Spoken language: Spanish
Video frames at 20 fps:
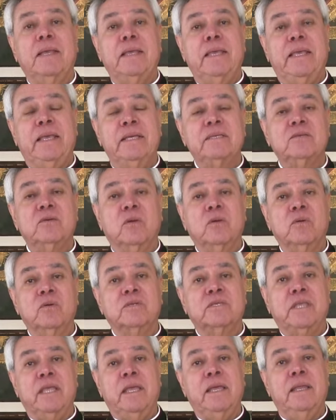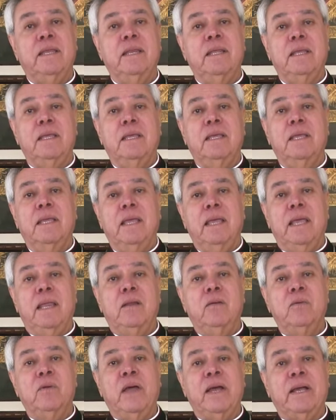y eso nos tiene
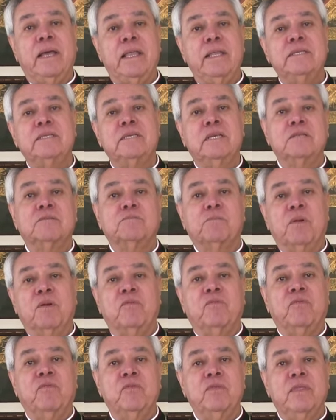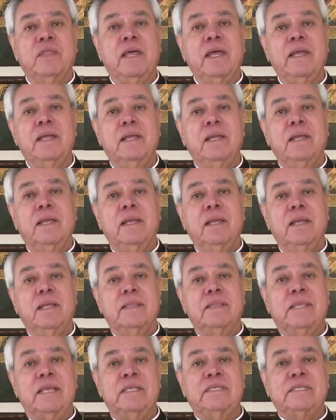en una crisis profunda
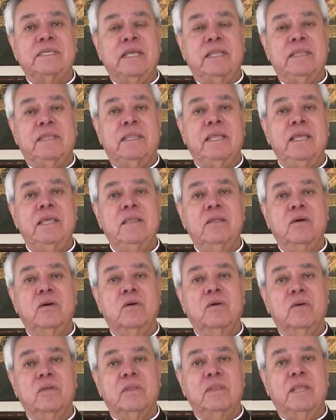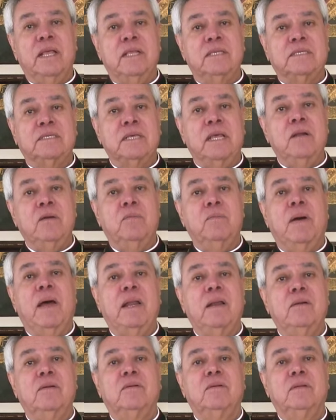del sentido del ser
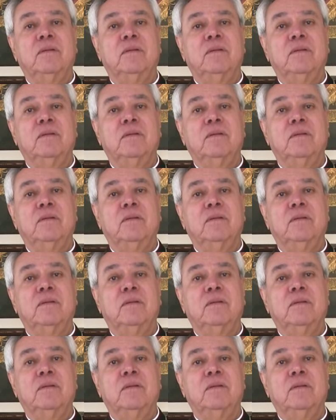humano.